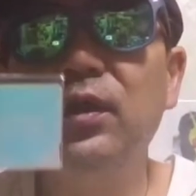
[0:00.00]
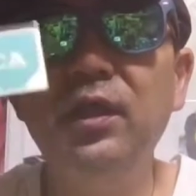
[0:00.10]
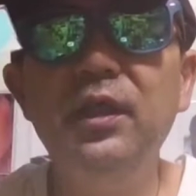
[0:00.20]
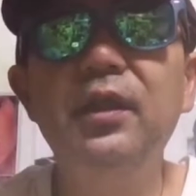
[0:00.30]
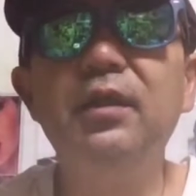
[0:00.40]

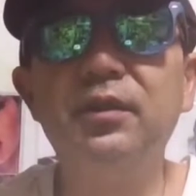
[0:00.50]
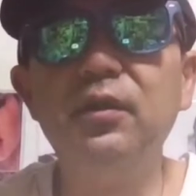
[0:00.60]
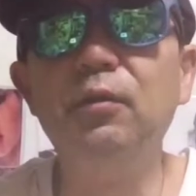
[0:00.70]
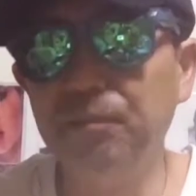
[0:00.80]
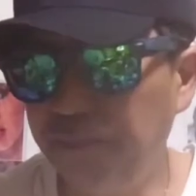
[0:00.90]
限入れたんで
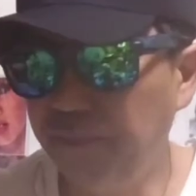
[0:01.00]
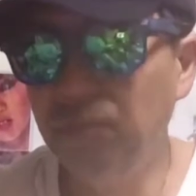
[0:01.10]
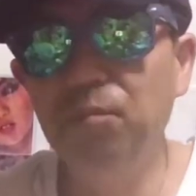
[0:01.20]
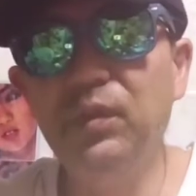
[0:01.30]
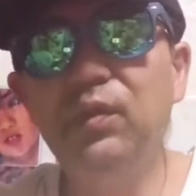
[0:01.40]
すよ。
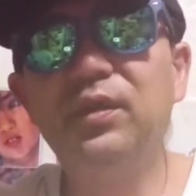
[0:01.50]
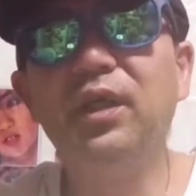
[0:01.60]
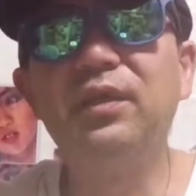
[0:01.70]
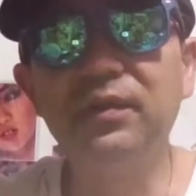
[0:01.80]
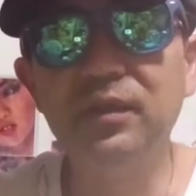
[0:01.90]
めんどくさいですけど